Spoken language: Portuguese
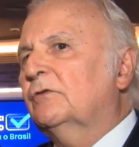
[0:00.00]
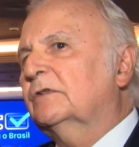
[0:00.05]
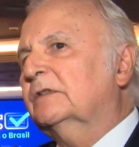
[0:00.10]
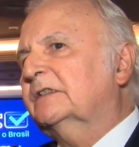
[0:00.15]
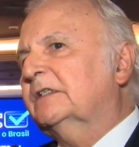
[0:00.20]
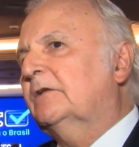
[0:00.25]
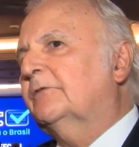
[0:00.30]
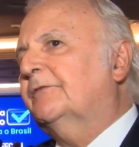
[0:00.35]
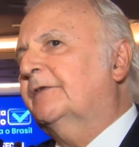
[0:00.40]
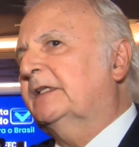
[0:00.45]

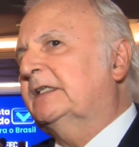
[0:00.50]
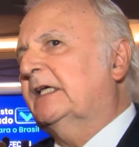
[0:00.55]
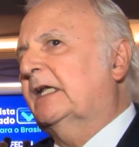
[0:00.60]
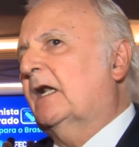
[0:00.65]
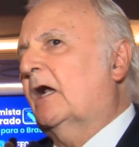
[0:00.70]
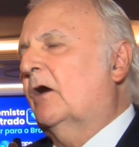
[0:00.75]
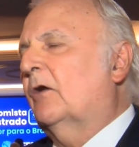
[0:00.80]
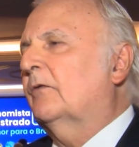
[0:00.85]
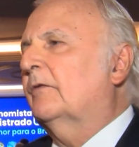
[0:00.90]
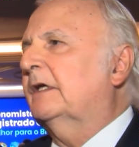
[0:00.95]
Conselho
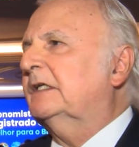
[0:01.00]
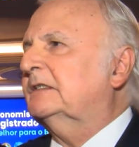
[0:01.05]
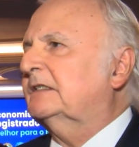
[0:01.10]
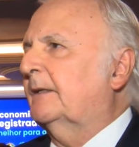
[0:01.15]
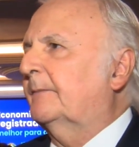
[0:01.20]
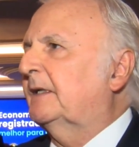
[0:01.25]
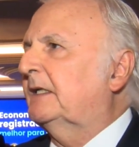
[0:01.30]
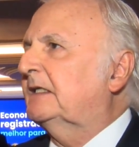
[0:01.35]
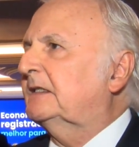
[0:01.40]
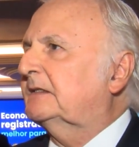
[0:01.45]
Federal é
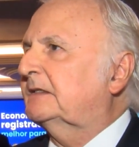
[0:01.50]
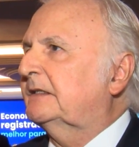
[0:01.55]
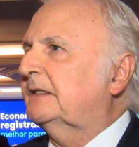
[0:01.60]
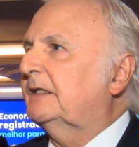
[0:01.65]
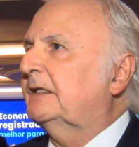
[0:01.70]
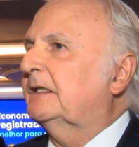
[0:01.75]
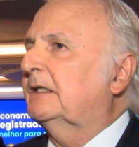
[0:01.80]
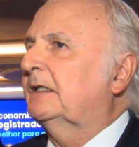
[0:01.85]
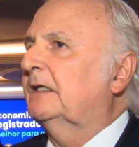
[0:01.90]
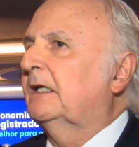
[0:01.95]

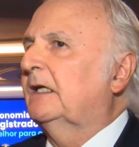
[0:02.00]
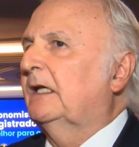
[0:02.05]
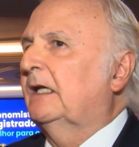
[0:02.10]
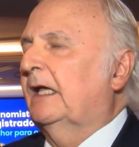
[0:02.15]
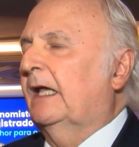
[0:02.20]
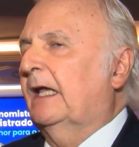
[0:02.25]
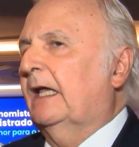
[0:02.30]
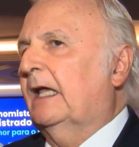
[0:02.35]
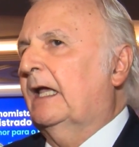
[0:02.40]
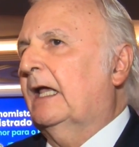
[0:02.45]
estabelecer
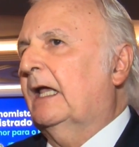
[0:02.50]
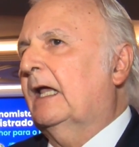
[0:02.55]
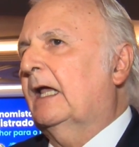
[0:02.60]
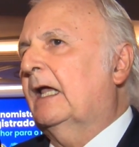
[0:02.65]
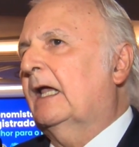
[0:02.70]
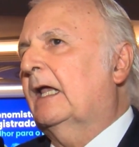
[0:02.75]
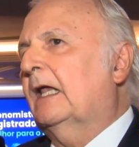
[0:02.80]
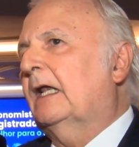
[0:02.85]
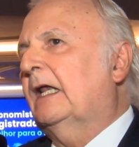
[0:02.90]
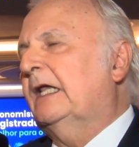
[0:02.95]

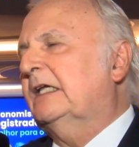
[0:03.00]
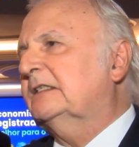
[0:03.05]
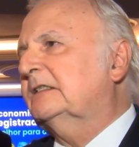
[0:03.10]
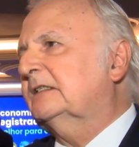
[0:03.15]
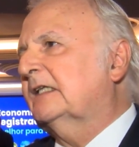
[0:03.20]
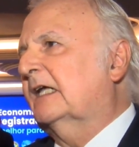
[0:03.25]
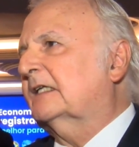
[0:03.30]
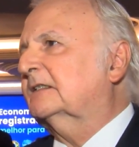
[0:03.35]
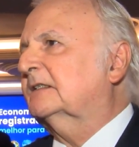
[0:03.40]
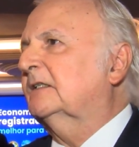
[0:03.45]
é,
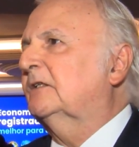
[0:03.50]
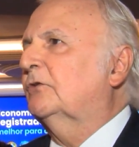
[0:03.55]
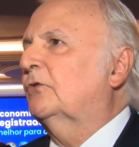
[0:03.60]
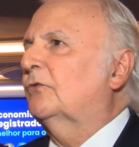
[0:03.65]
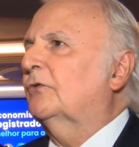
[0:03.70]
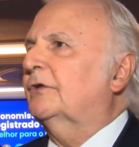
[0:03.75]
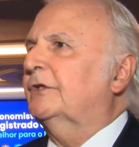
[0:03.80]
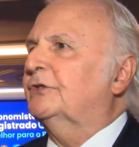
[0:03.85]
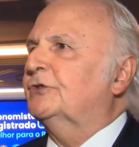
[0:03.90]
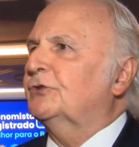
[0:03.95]

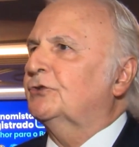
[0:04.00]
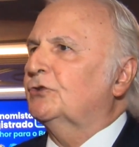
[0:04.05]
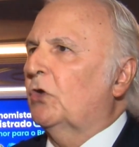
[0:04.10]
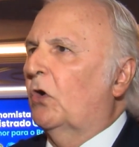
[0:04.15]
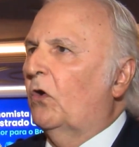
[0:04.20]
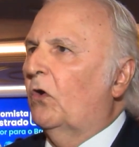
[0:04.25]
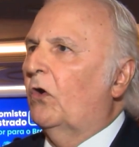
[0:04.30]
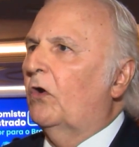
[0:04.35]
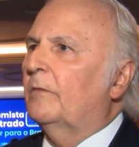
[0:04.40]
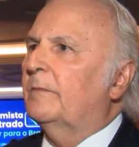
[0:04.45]
legislações,
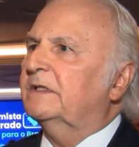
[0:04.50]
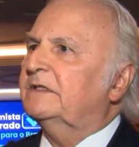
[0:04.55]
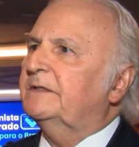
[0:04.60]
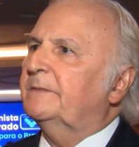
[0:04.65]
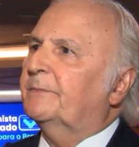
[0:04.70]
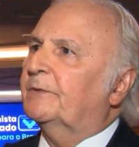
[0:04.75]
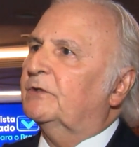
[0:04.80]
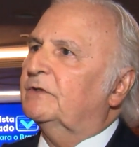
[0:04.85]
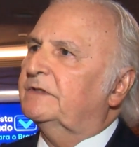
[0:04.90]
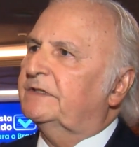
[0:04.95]
normas
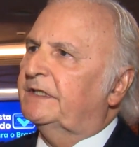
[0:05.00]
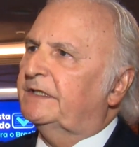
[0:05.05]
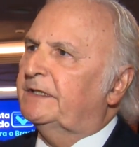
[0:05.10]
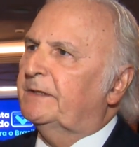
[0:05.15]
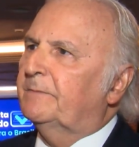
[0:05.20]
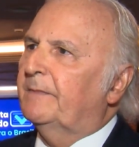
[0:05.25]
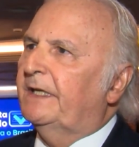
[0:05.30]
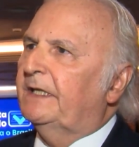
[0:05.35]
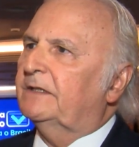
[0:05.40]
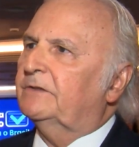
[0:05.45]
e
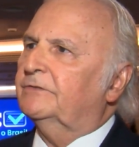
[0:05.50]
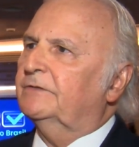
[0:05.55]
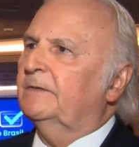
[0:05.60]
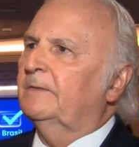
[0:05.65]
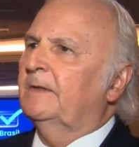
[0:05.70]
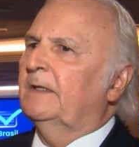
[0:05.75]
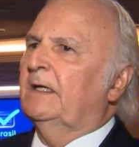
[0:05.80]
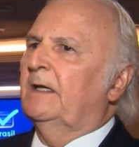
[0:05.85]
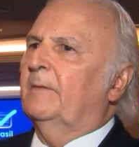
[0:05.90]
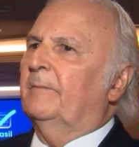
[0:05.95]
procedimentos
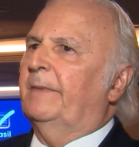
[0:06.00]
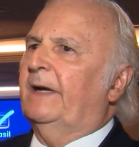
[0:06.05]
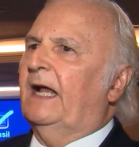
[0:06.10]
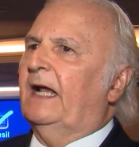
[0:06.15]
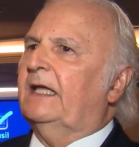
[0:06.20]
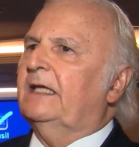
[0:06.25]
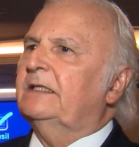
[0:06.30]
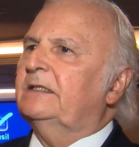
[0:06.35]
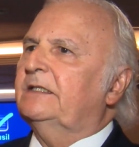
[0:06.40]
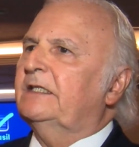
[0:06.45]

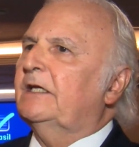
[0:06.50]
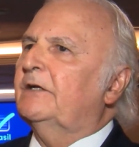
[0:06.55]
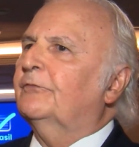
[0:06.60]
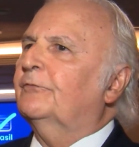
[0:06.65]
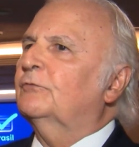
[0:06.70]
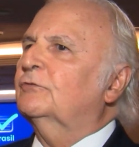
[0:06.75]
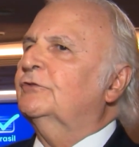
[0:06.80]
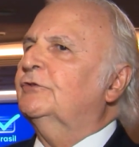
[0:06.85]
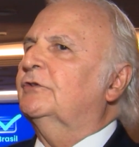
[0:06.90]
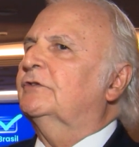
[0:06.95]
para que tenha
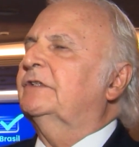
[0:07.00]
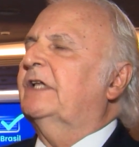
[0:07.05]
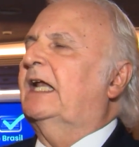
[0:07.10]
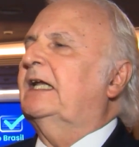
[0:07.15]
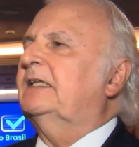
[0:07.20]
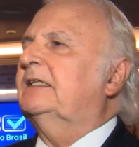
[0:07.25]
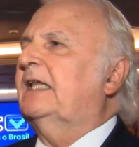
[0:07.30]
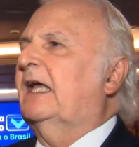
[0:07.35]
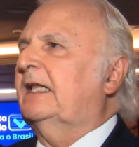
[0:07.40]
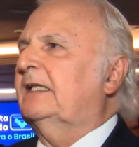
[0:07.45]

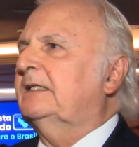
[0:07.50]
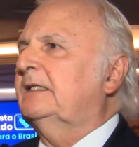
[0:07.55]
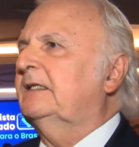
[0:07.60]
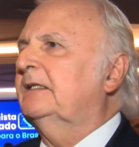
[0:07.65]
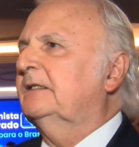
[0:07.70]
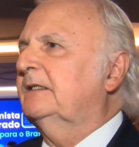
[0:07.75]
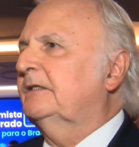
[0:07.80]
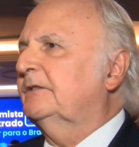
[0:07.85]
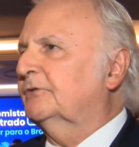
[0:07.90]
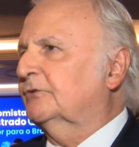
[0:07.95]
funcionalidade
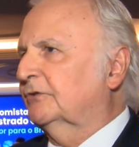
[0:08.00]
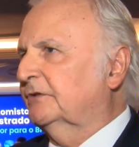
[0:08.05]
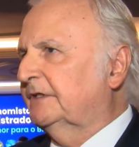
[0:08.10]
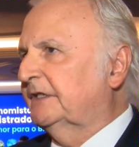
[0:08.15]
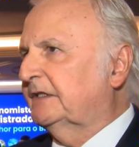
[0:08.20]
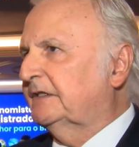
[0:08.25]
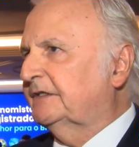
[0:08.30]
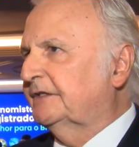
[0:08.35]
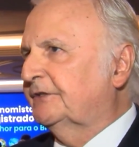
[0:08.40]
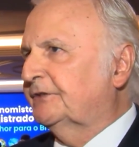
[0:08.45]
em
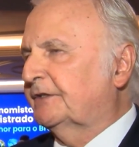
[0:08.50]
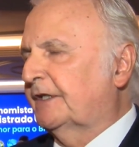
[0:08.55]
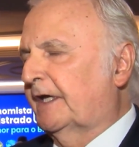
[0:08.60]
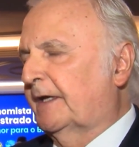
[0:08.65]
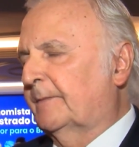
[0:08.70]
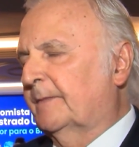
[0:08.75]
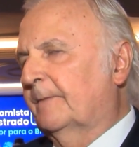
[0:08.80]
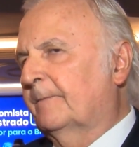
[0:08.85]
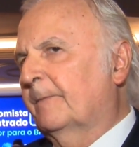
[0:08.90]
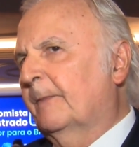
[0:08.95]
todo esse
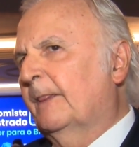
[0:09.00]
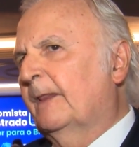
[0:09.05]
sistema.